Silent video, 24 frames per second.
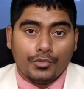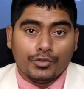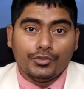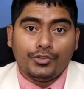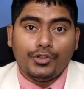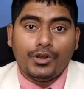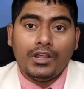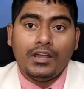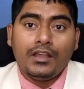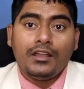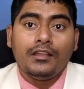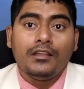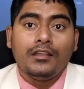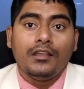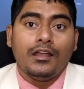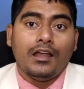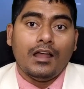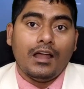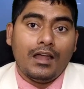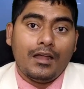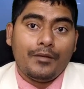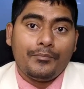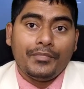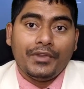বন্ধুরা
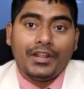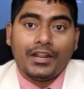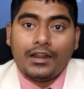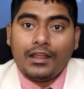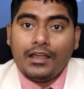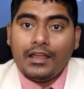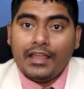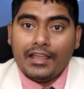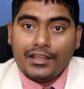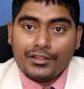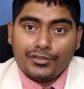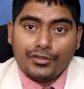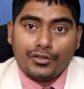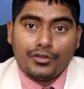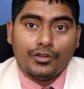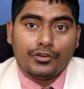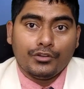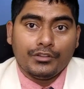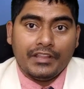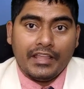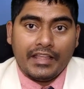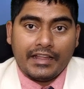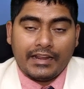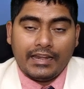আপনারা
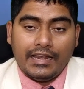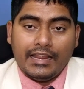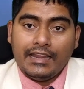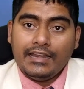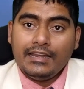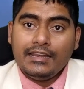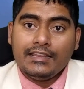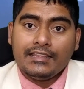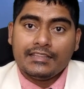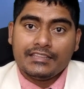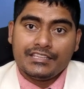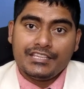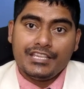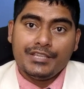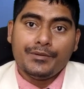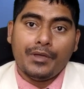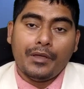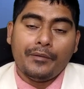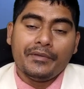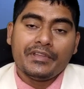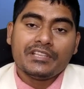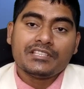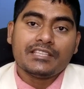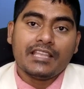এতক্ষণ দেখলেন
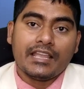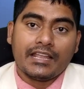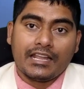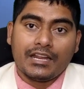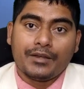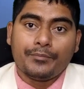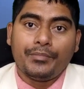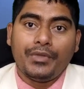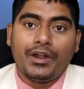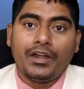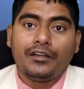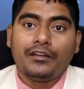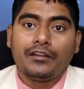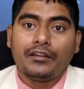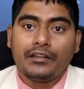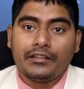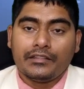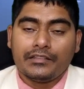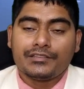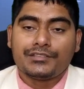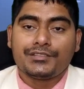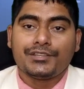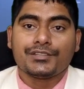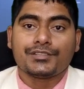কিভাবে সেকেন্ড পার্ট
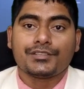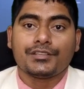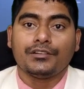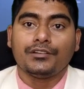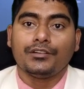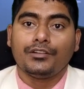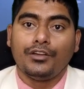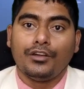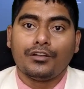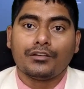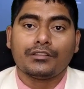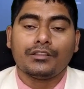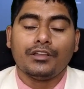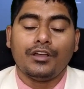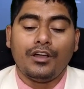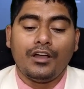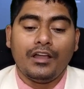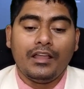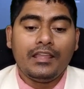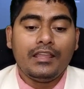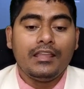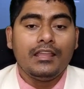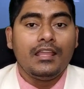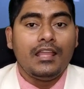রেজিস্ট্রেশন করতে
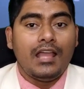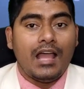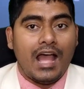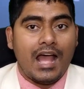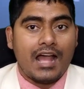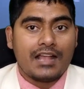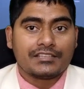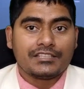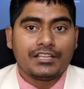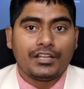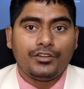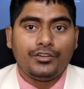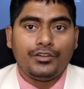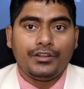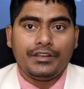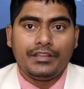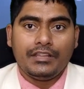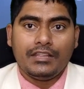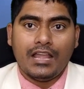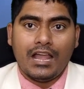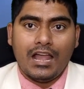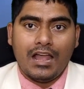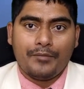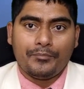হয় আশা
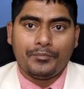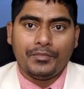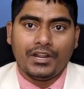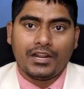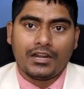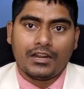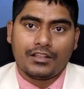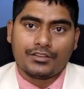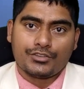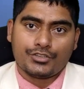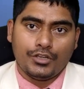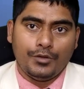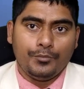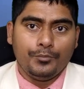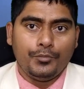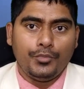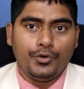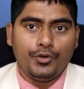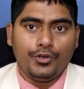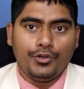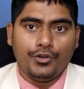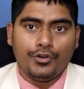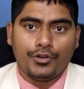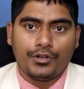করি আপনারা
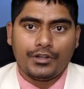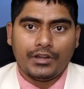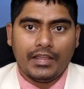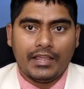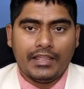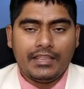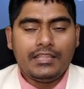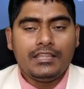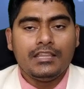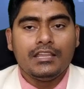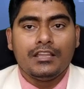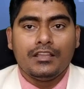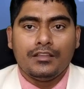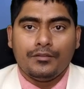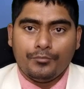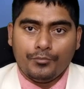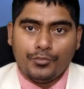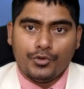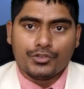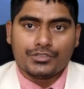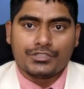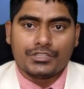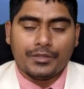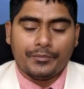সম্পূর্ণটাই
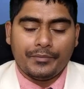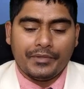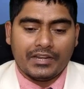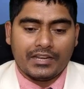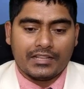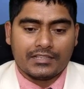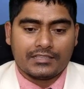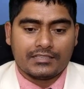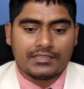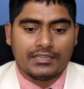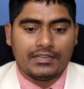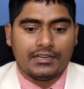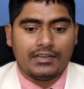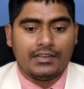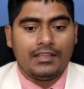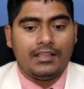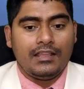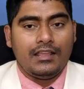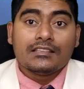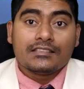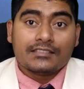বুঝতে পেরেছেন